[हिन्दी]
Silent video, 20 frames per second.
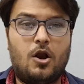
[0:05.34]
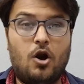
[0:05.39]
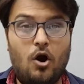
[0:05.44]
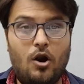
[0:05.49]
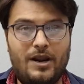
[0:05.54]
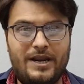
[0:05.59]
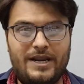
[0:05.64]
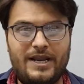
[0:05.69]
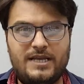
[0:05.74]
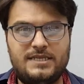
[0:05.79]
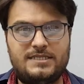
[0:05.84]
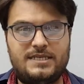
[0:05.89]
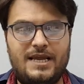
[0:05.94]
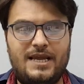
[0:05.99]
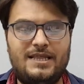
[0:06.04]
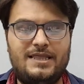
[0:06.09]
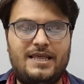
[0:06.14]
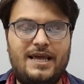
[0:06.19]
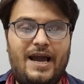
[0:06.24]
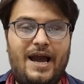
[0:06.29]
गोल टेस्ट
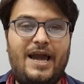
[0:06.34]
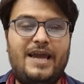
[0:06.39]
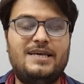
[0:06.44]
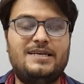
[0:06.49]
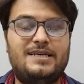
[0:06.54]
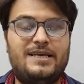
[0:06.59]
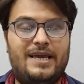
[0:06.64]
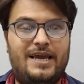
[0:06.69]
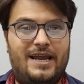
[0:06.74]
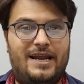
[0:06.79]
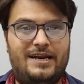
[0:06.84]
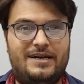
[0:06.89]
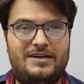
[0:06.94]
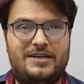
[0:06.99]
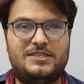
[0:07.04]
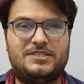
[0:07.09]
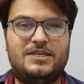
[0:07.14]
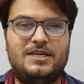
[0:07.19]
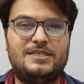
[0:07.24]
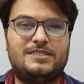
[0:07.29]
इंतहाई
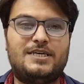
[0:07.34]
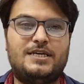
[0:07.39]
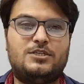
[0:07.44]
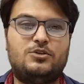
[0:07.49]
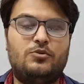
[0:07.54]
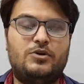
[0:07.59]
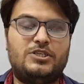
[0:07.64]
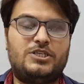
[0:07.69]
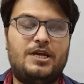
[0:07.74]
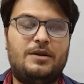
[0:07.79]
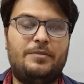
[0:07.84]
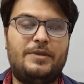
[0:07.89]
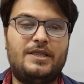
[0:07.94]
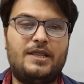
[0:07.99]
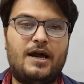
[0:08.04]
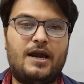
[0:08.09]
इंटरेस्टिंग सिचुएशन में